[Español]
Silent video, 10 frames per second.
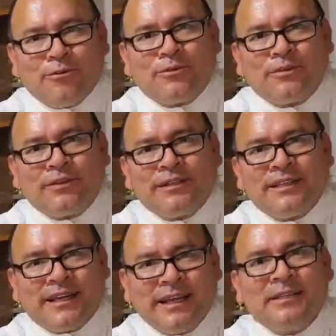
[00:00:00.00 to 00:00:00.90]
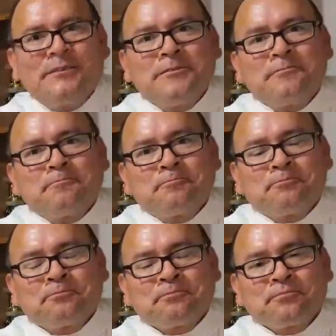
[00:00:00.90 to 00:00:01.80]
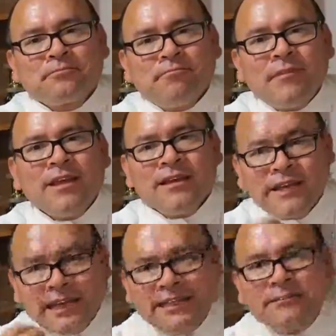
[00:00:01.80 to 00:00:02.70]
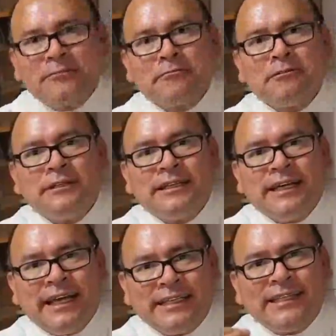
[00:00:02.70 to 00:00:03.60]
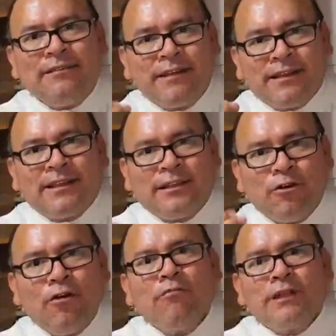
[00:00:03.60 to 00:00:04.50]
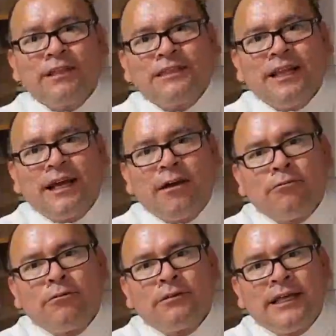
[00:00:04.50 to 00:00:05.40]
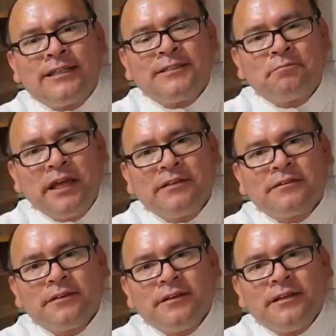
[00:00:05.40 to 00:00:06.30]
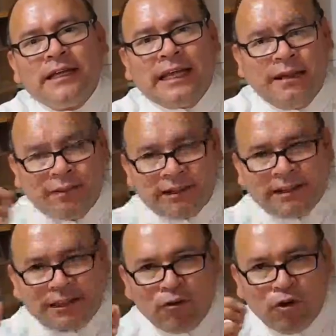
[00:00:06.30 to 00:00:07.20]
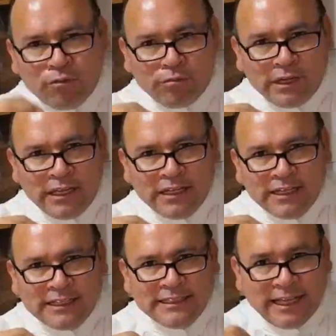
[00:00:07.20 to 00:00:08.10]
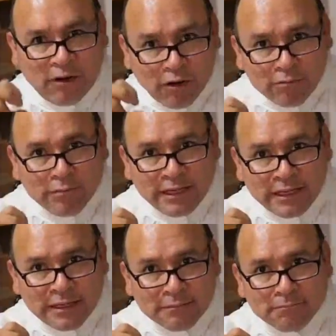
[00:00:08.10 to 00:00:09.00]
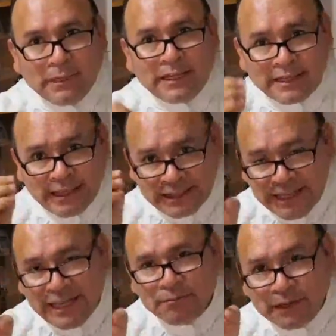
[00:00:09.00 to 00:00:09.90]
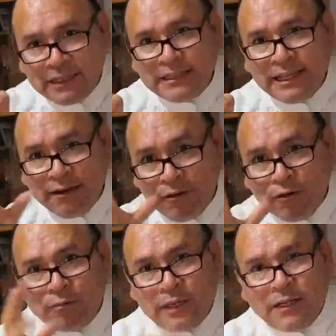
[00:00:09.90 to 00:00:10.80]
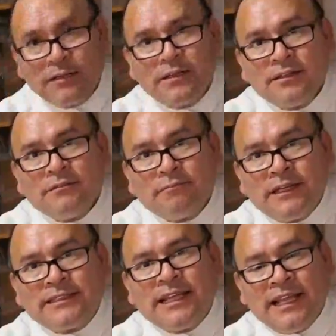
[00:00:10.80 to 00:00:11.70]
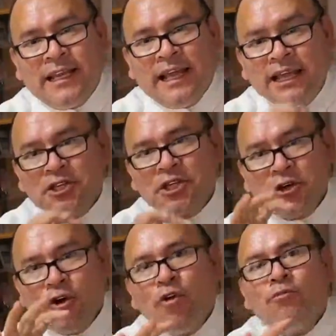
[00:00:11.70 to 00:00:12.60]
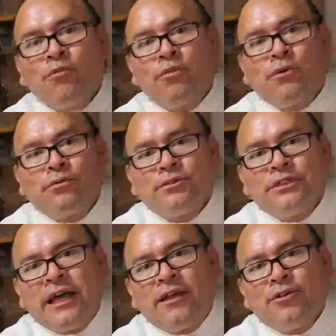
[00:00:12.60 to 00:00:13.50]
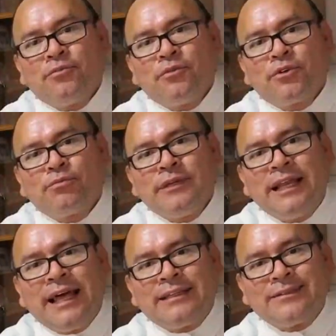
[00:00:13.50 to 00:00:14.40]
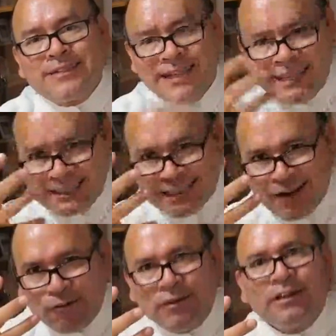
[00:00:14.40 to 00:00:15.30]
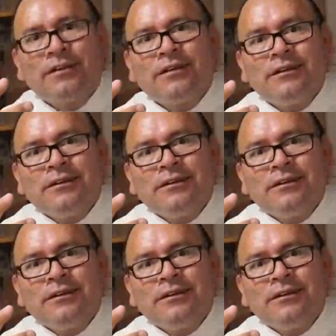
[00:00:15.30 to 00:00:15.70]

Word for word: luz de Cristo. Cristo es el verdadero hombre, dice la Gaudium et Spes, el verdadero hombre y el hombre verdaderamente hombre. Es el Eche Homo pronunciado por Pilatos. Aquí está el hombre